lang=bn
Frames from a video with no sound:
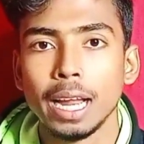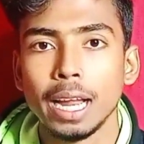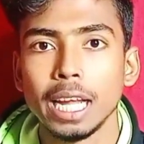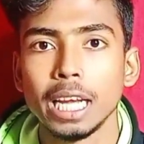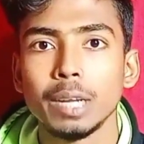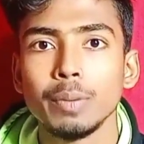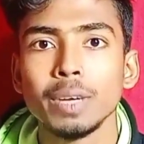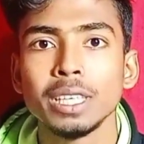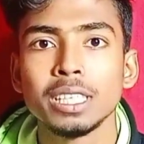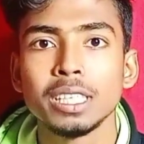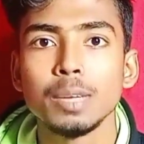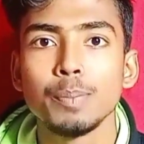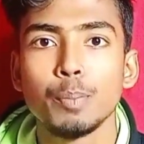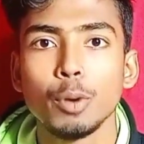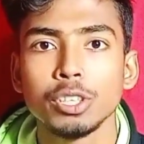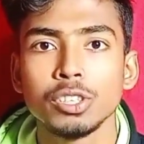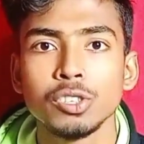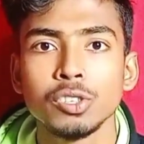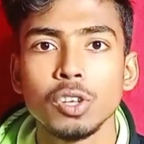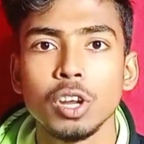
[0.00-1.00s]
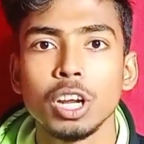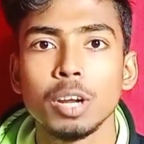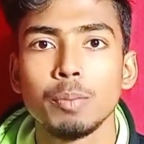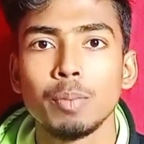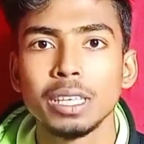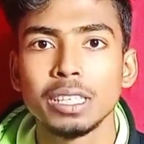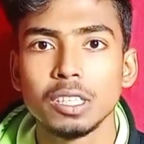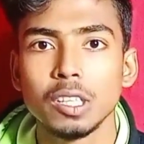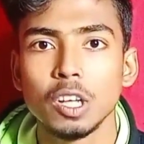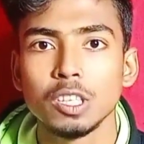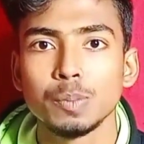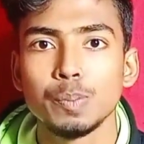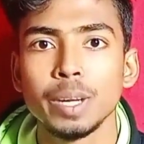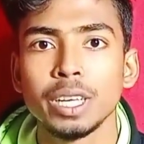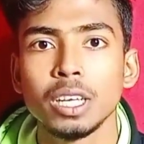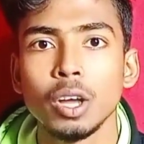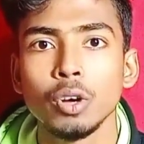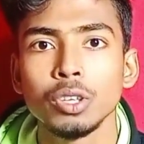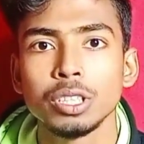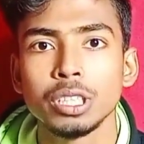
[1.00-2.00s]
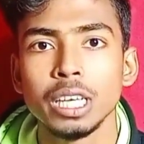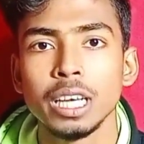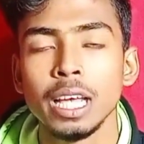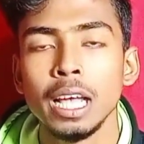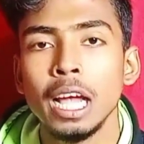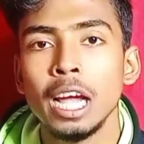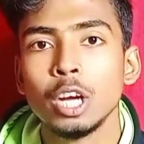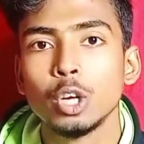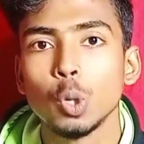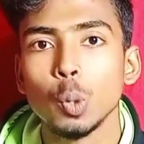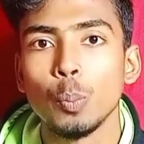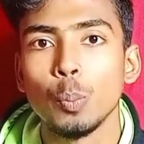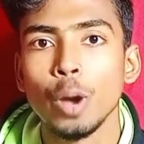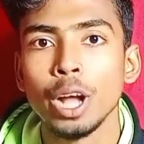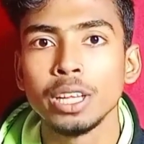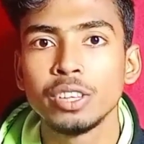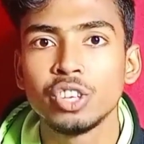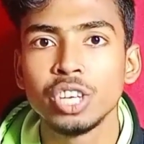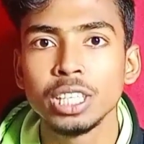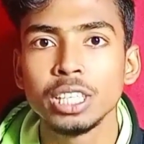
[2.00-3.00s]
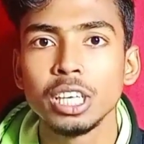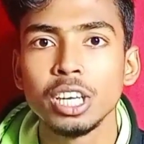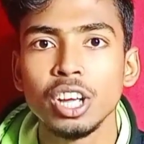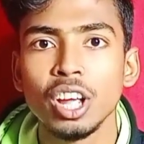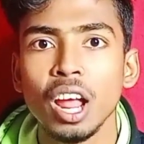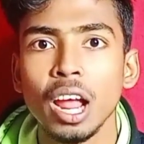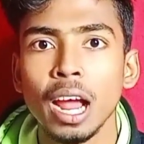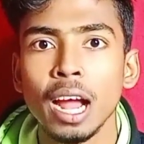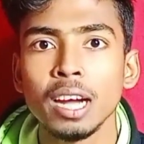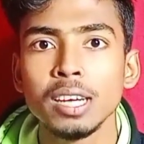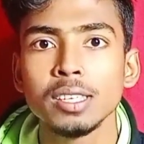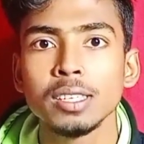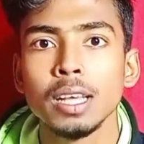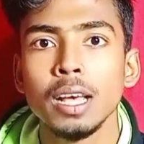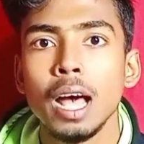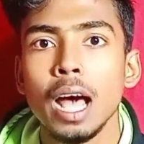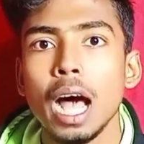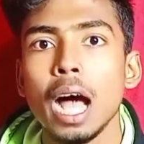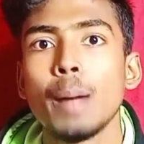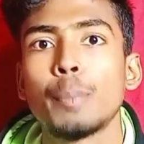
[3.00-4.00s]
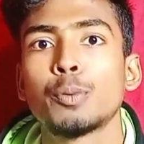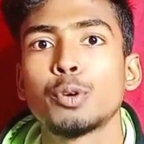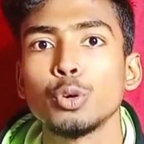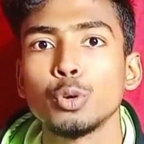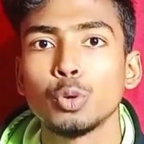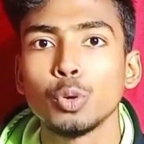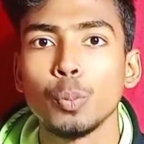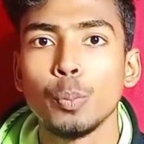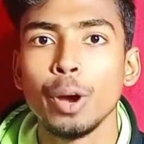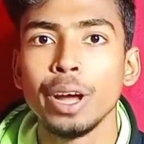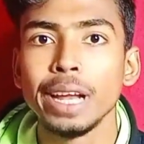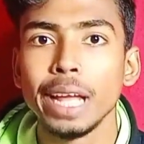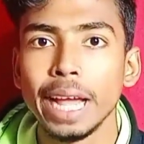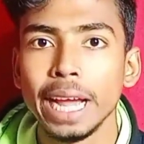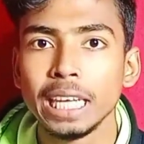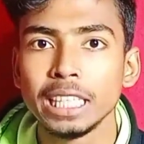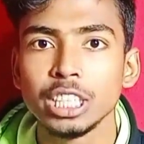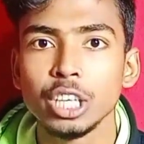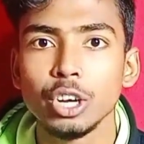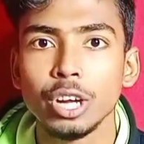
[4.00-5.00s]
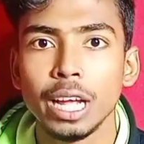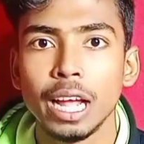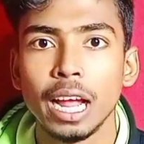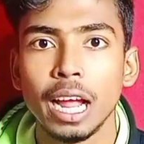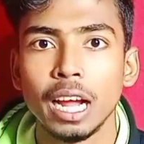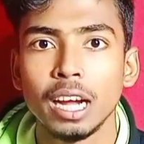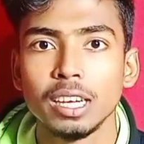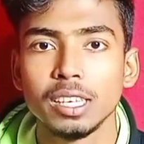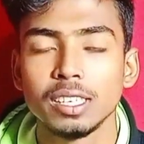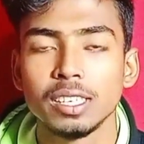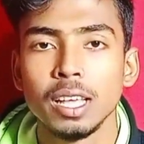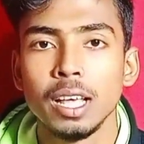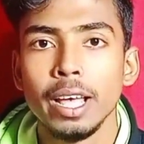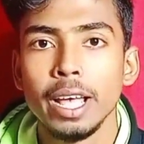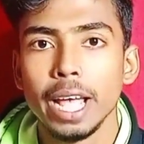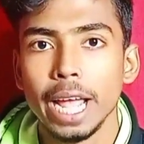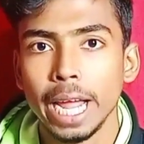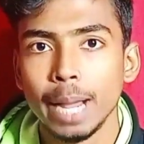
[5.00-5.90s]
আর এই ডিভাইসটির প্রসেসরের বেস ক্লক স্পিডটা হচ্ছে টু পয়েন্ট থ্রি জিরো গিগাহার্টস আপ টু টু পয়েন্ট এইট জিরো গিগাহার্টস